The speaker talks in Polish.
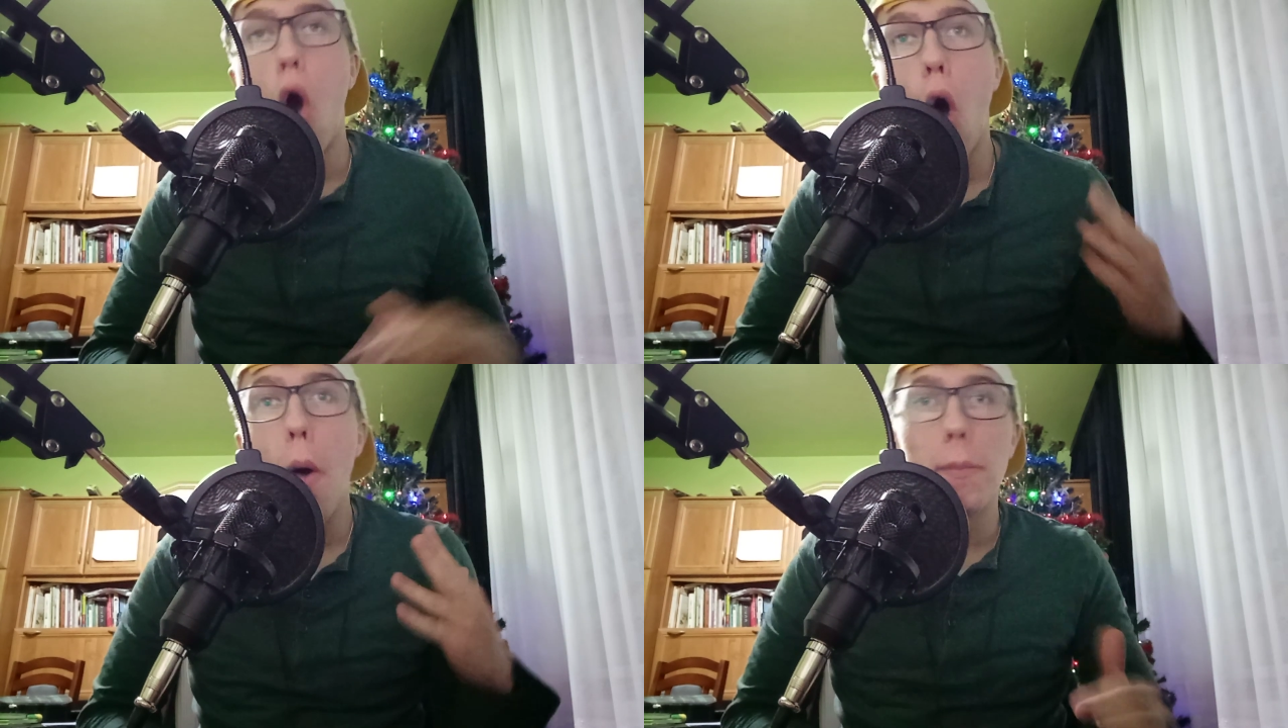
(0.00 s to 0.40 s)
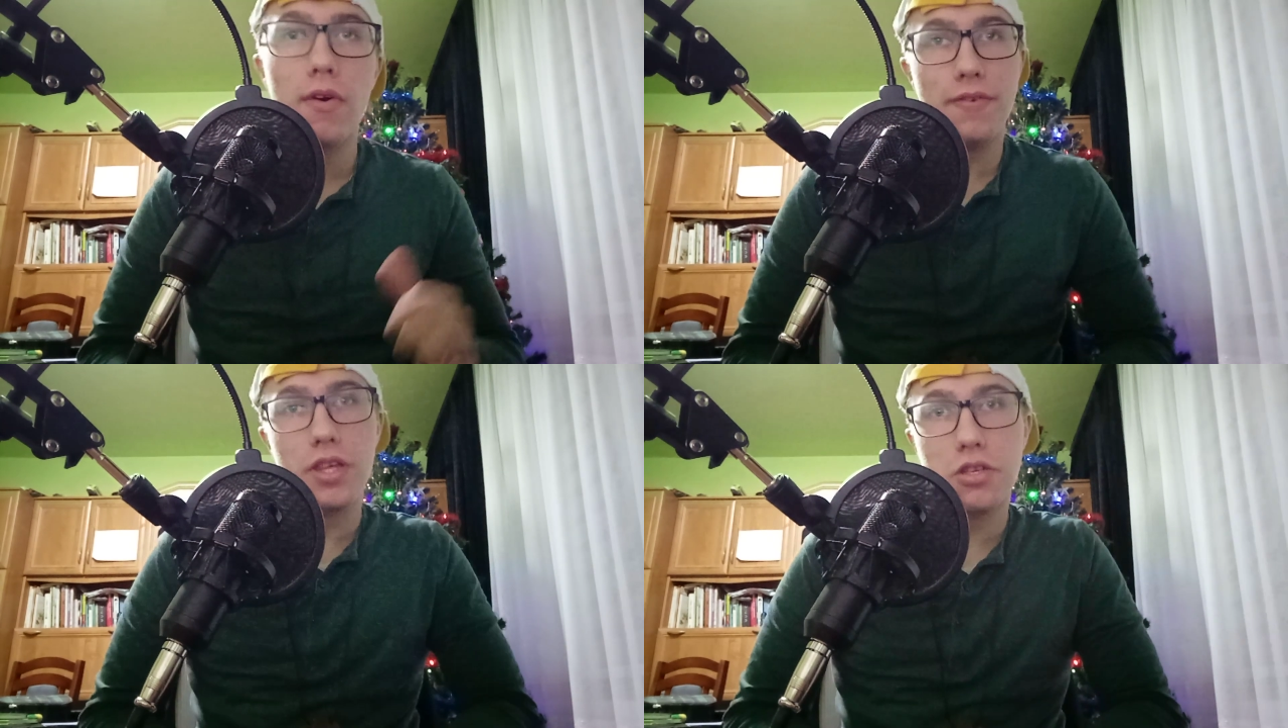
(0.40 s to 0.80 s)

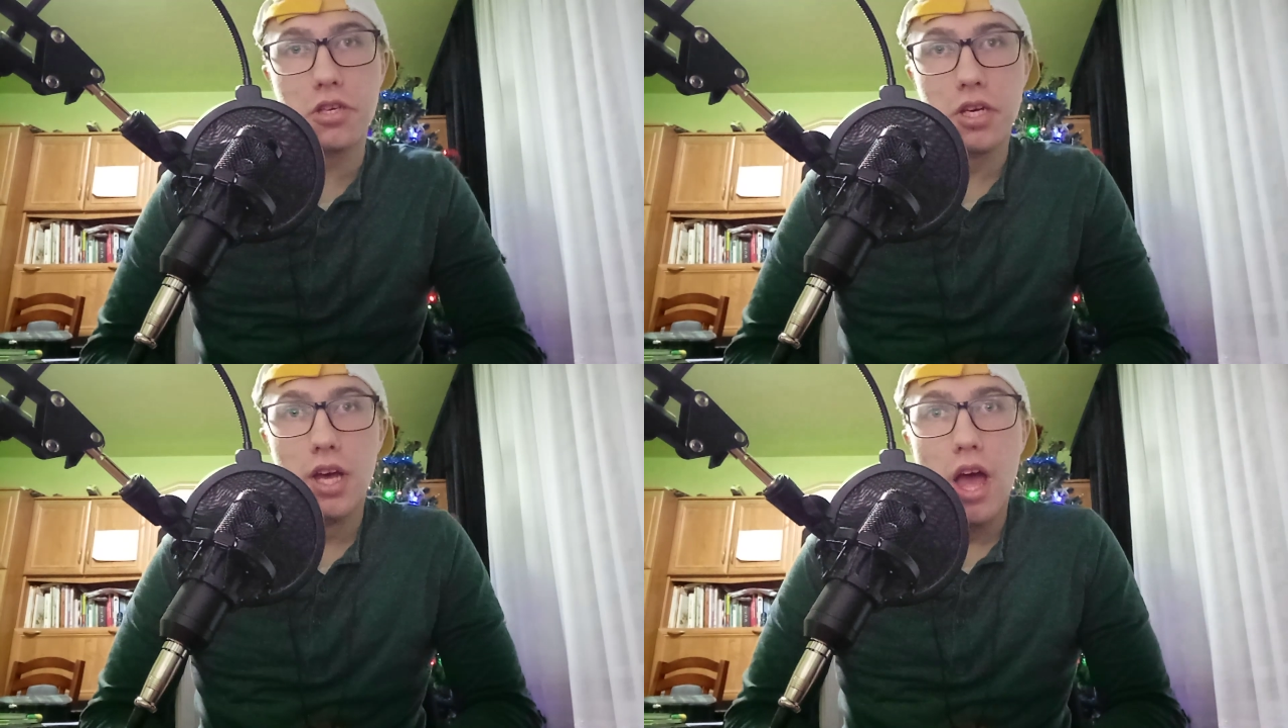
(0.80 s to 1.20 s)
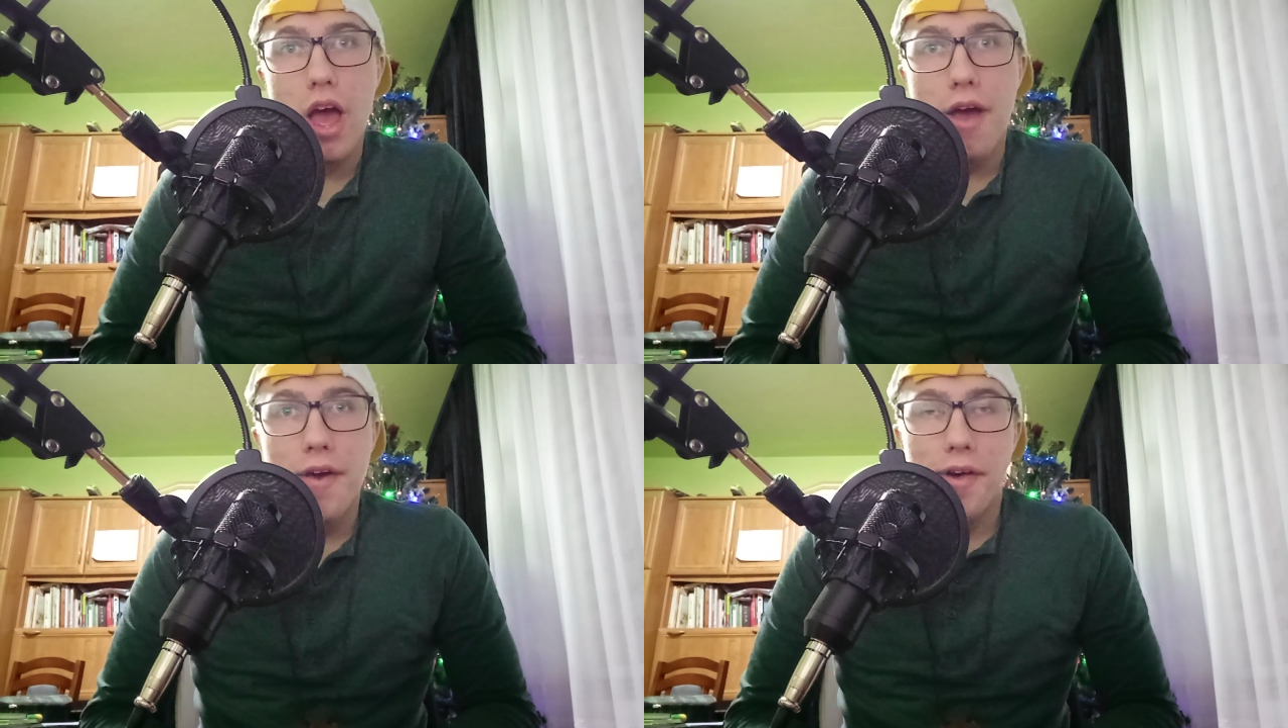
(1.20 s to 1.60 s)
omówić
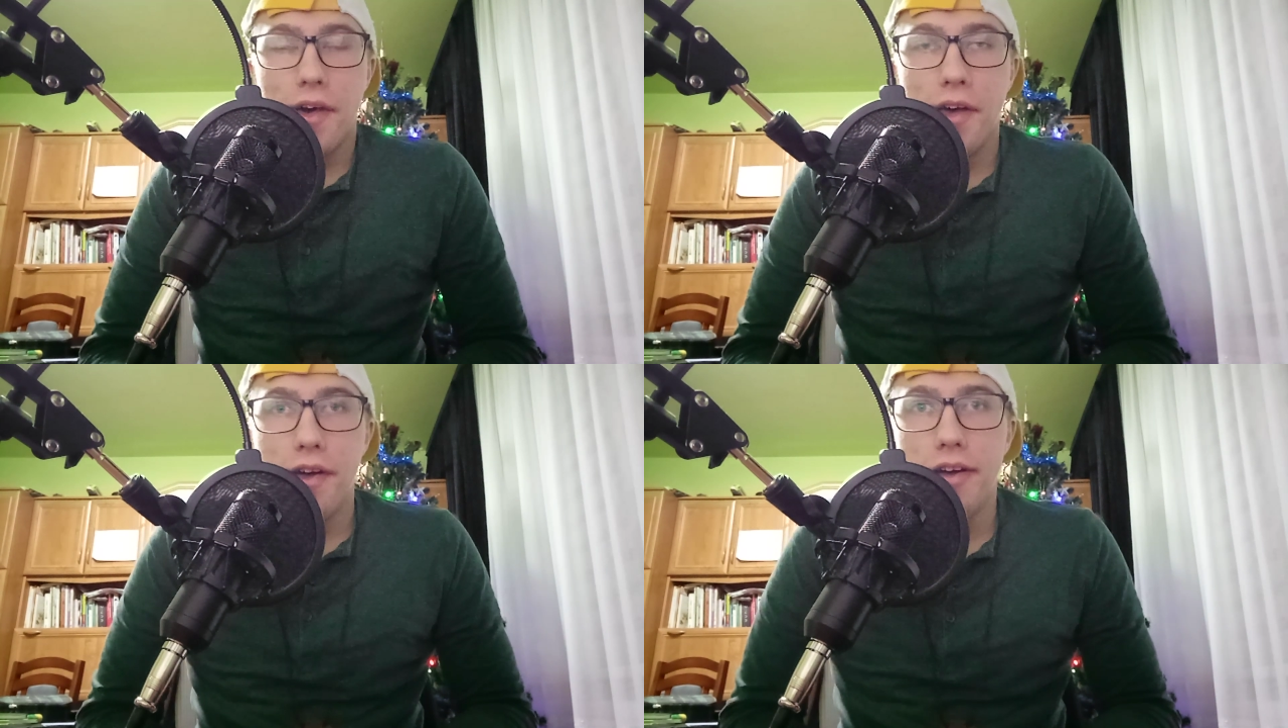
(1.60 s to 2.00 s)
yy,